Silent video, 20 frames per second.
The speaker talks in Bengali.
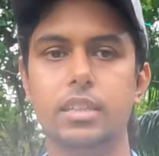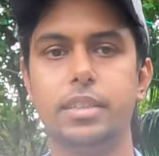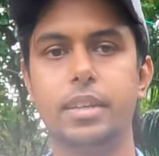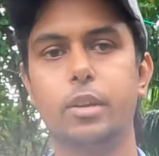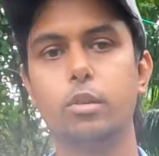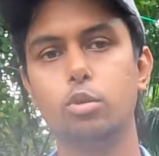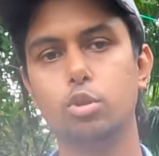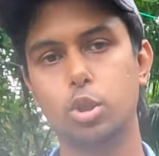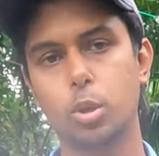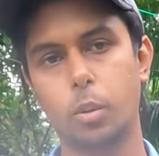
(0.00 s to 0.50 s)
যে
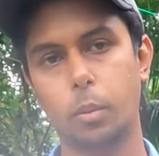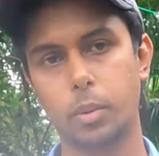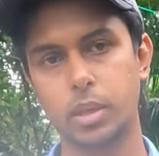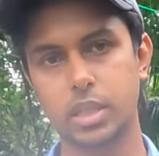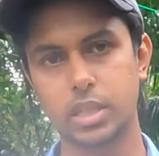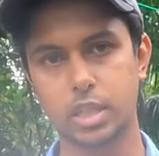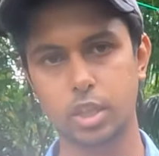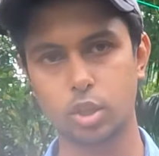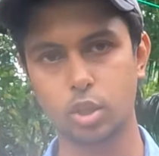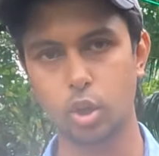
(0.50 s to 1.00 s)
কোনো সময়
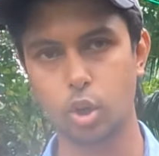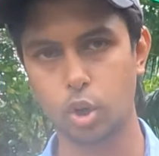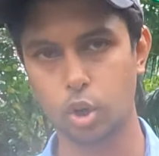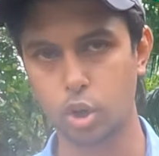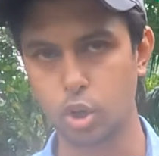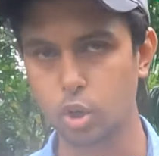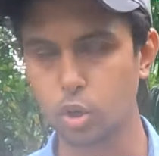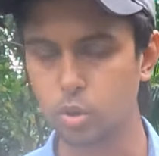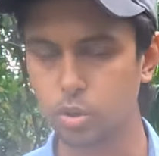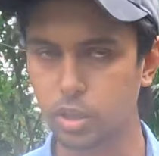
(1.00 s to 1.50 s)
আমাদের সাথে
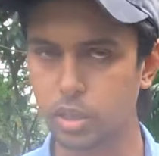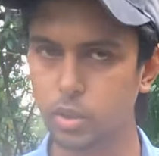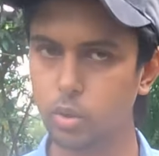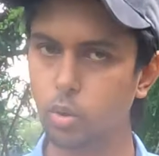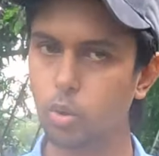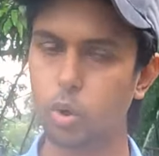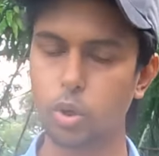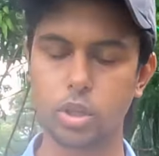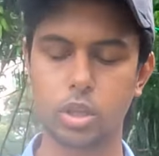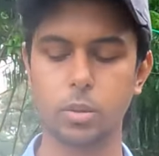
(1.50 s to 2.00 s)
অঘটন কিন্তু
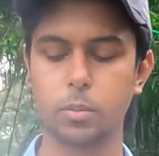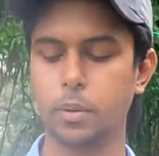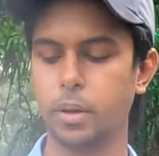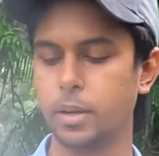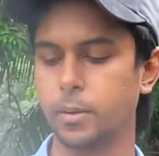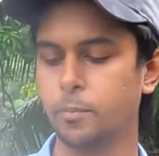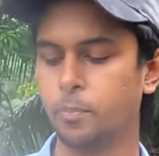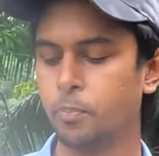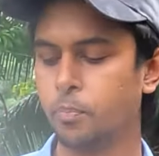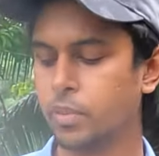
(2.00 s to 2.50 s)
ঘটতে
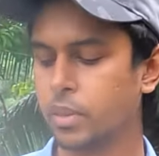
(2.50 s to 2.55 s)
পারে